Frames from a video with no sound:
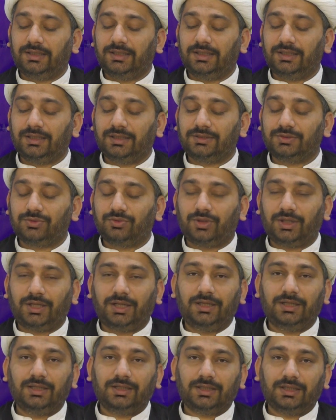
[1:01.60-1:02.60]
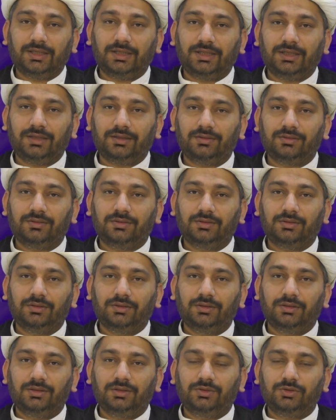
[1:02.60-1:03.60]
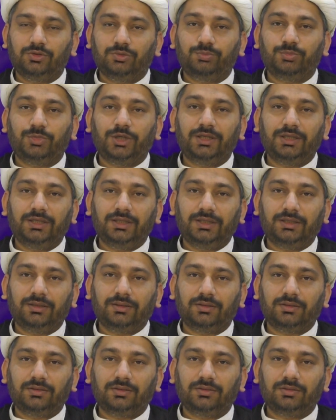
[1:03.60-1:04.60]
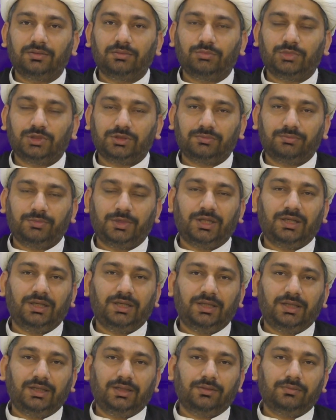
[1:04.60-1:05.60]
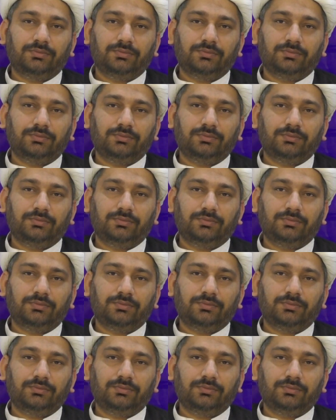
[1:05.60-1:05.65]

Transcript: हैं कि सूर्य अलग है जो पहली बस पहले